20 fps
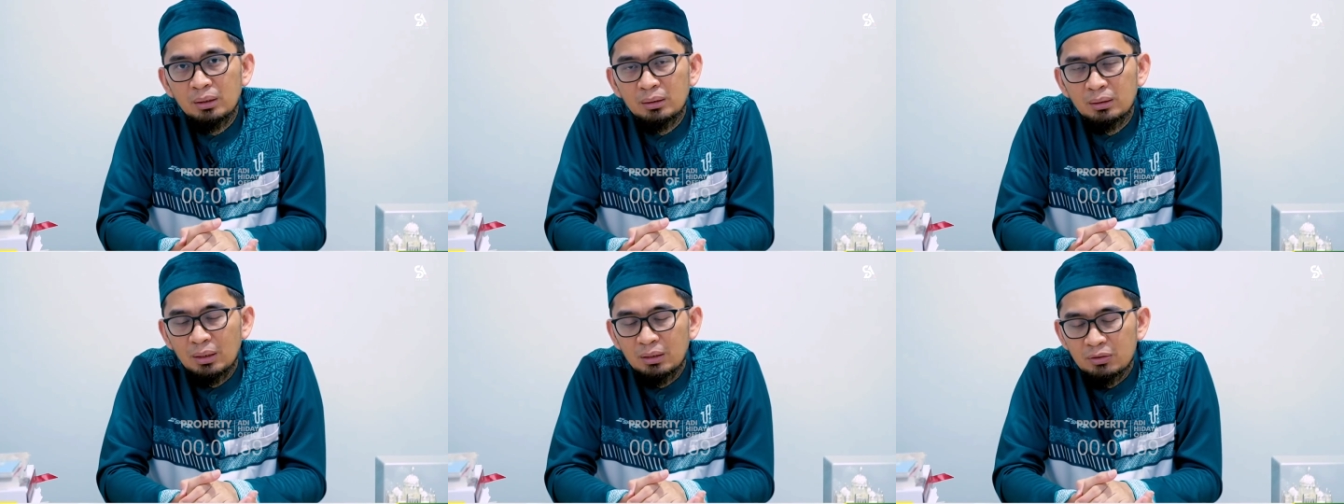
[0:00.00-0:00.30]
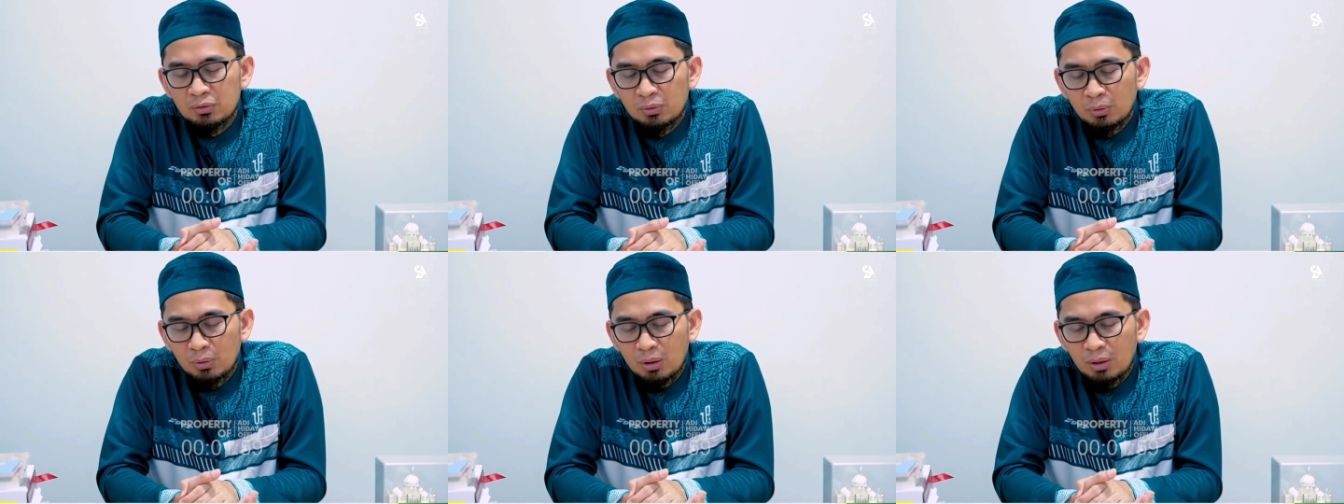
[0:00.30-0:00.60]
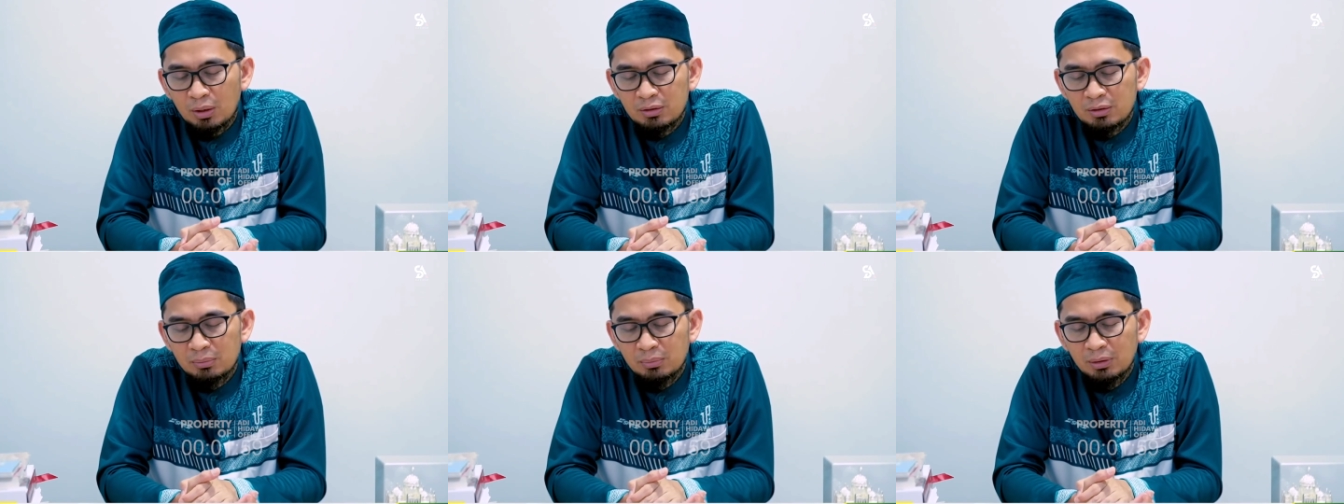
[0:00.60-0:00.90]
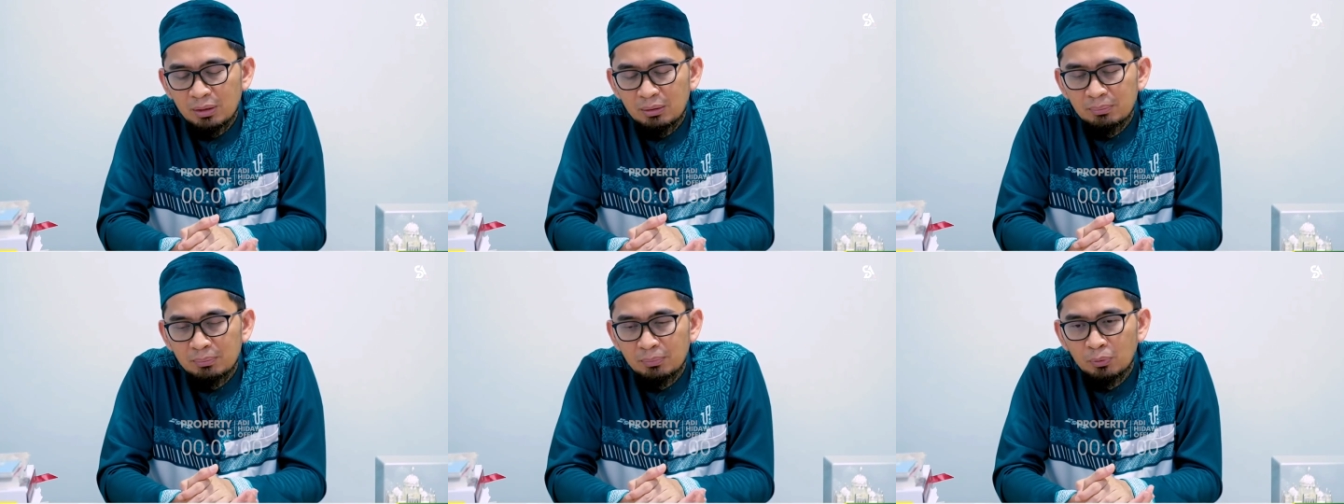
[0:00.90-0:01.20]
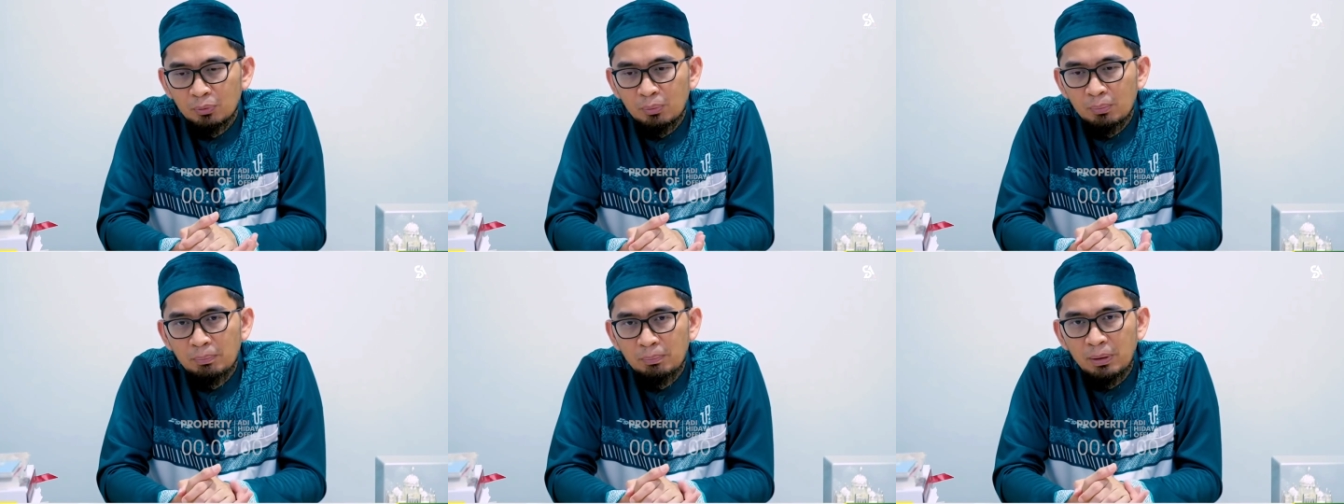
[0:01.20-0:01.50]
dan surah
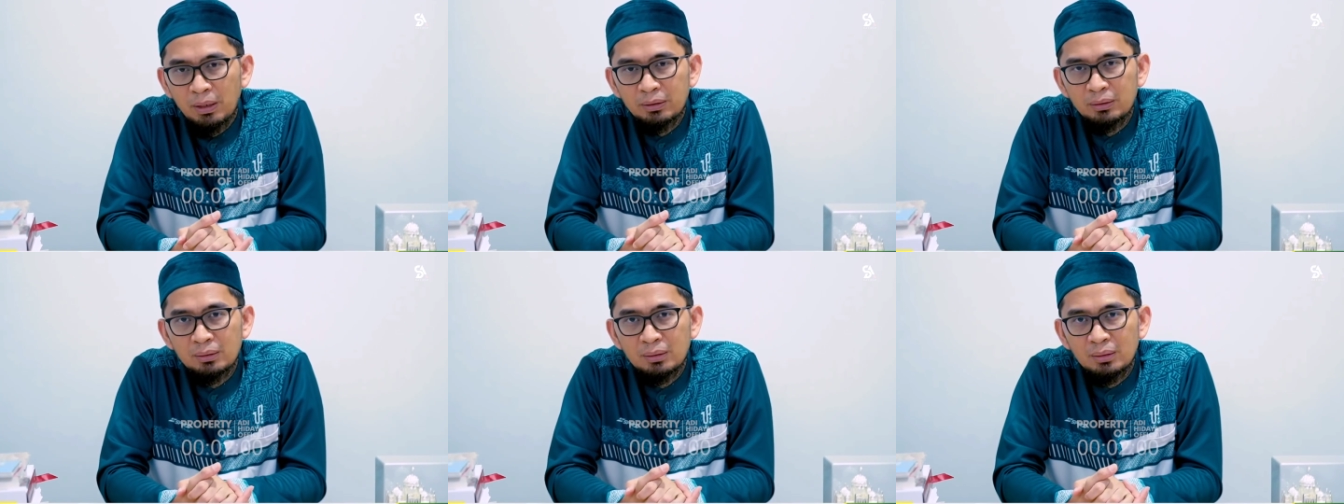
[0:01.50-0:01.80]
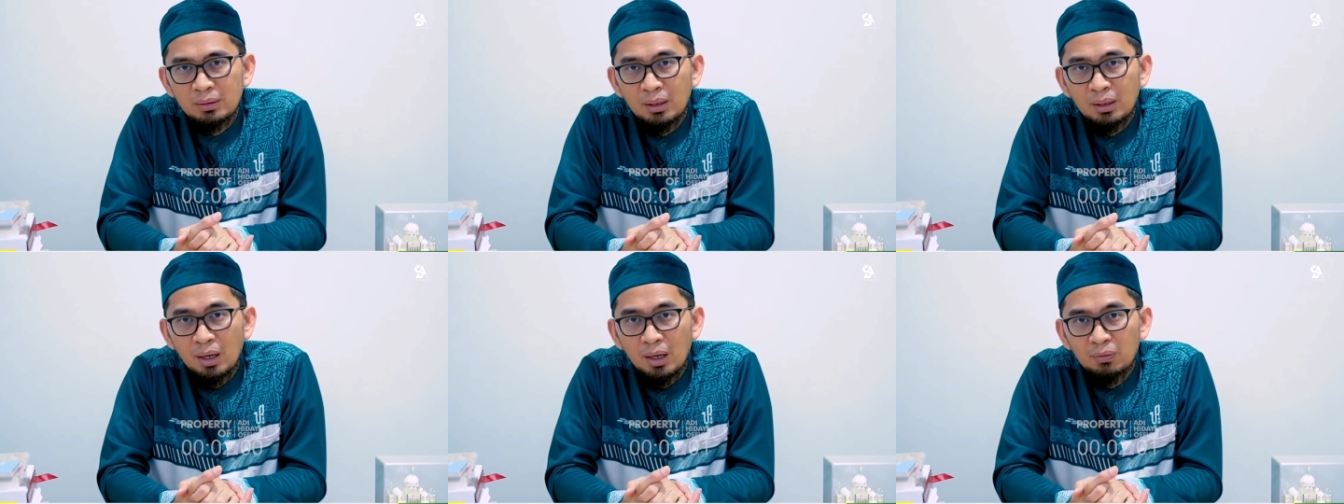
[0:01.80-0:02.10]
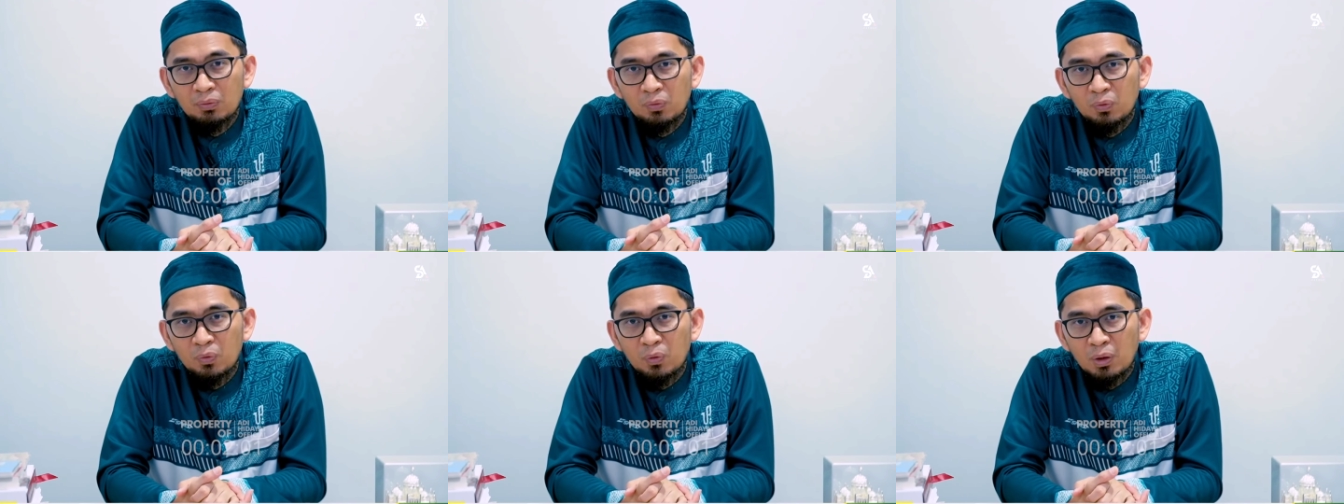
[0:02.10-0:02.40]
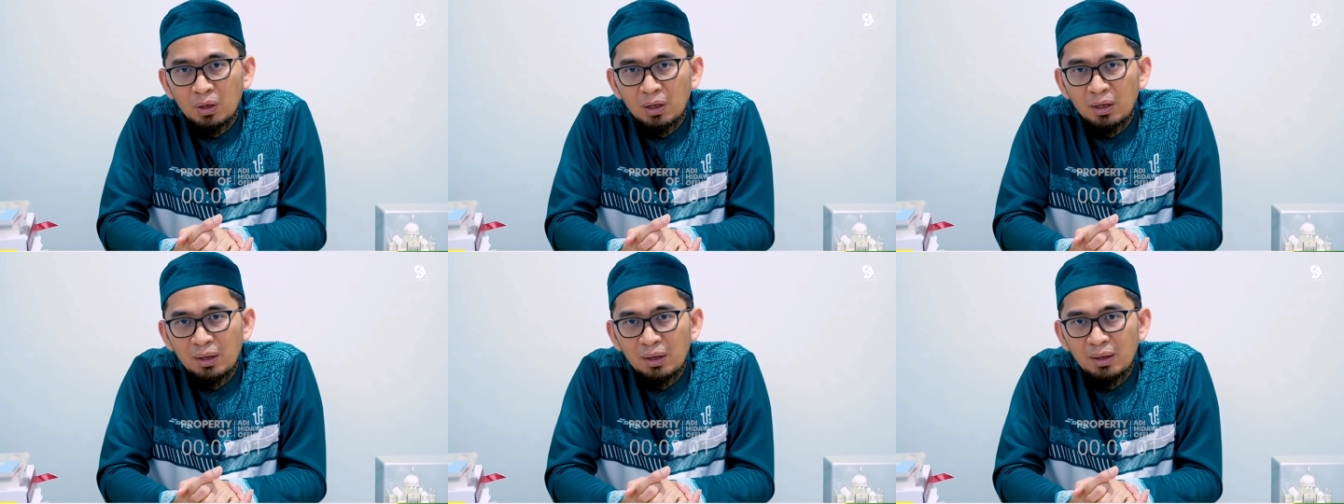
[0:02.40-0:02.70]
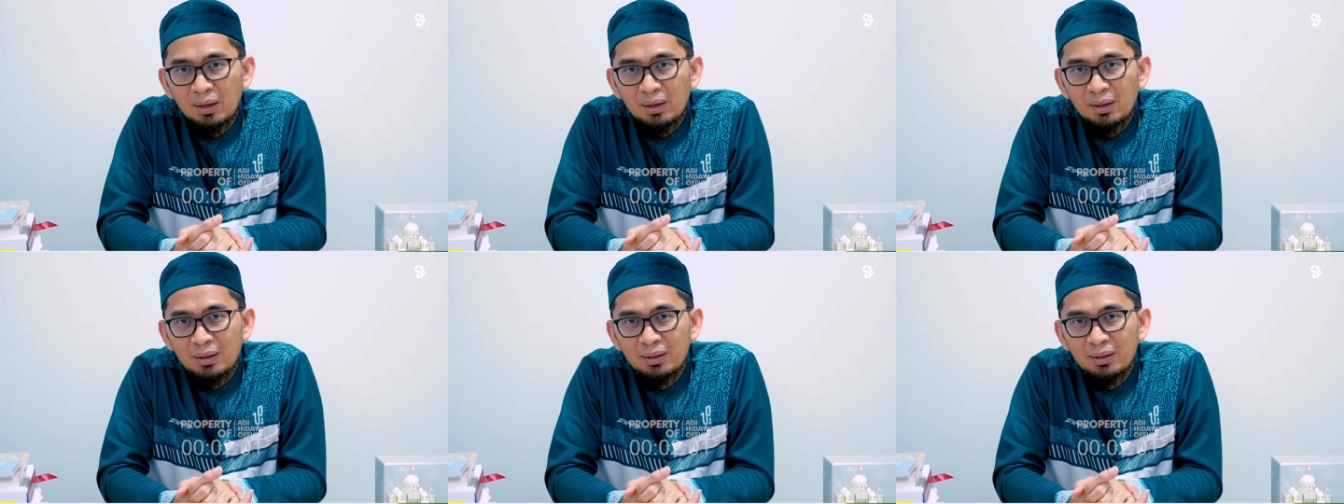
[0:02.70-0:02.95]
ke-94 Ad-Duha